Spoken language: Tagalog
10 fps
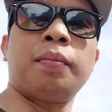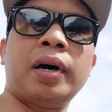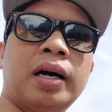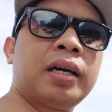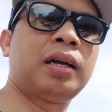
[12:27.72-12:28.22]

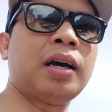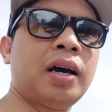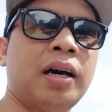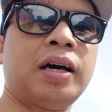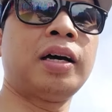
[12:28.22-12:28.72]
pag
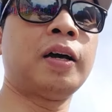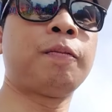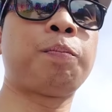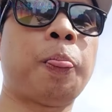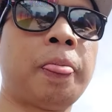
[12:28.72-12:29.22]
uh, ah,
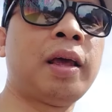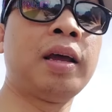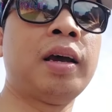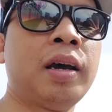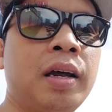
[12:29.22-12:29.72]

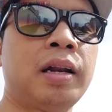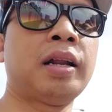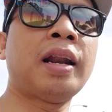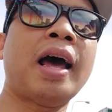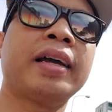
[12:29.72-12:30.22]

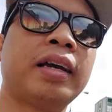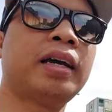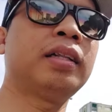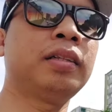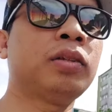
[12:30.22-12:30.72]
the like
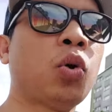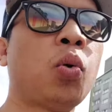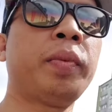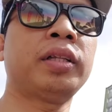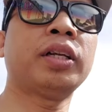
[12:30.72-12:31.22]
and
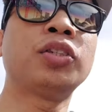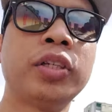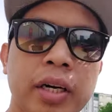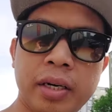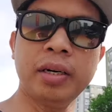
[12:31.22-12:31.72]
comment and
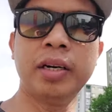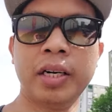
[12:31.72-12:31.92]
share